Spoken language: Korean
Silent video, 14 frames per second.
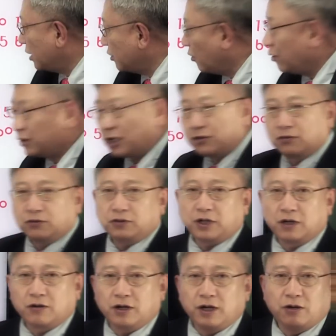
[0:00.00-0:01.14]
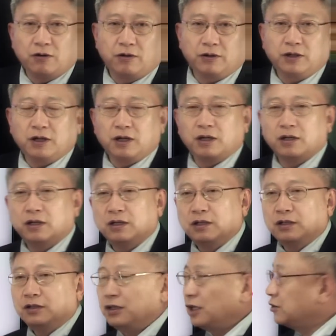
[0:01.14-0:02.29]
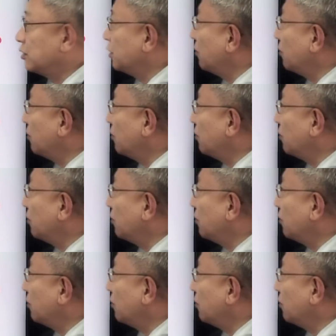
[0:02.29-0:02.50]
한 10개 정도 될 거예요. 10개. 대척